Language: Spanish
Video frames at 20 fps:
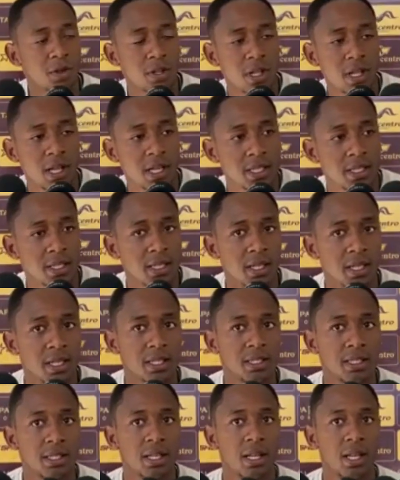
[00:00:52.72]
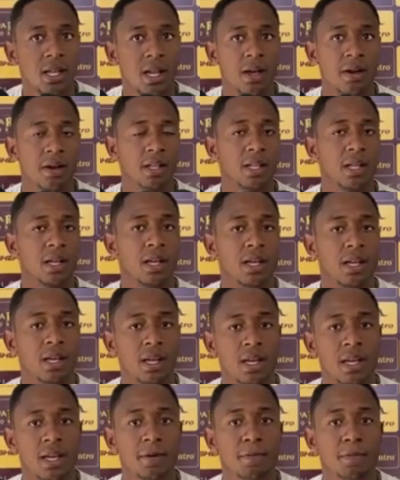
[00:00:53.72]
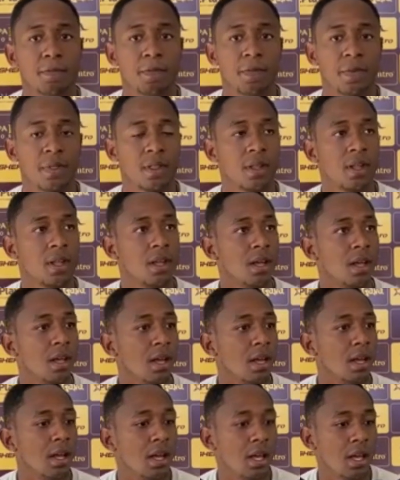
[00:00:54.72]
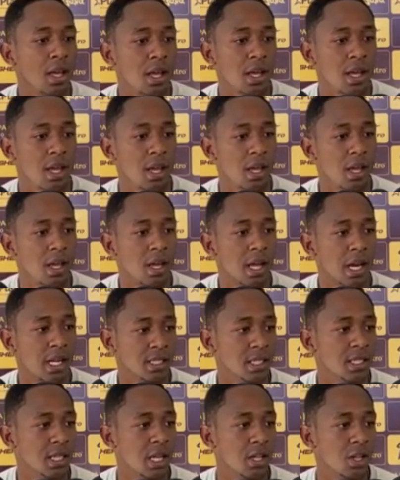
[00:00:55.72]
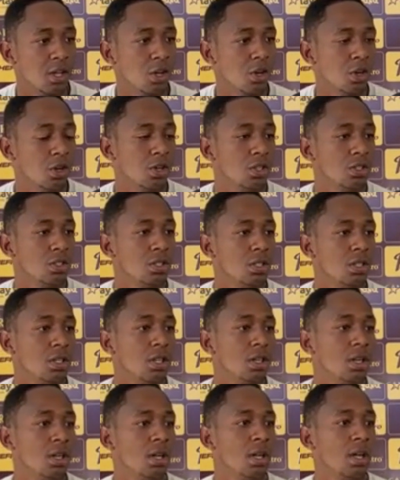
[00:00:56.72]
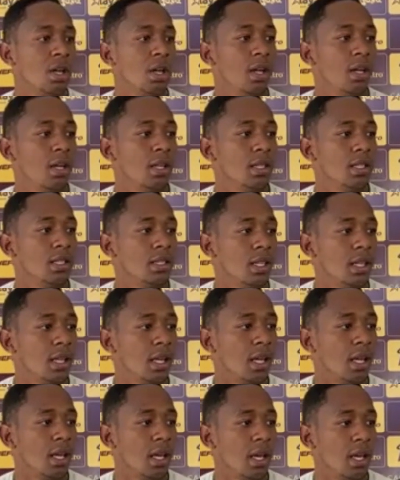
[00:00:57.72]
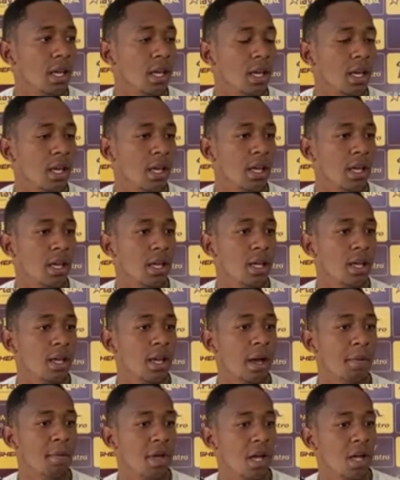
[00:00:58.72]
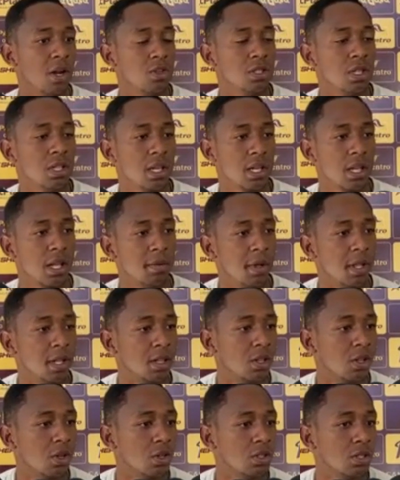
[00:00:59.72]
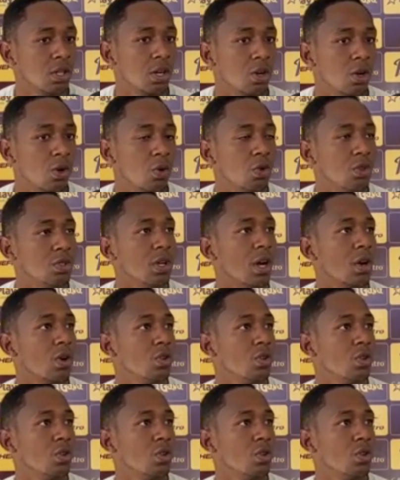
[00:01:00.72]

Buenos días. Este, la verdad que eh, gracias a Dios, eh, a medida los entrenamientos, creo que uno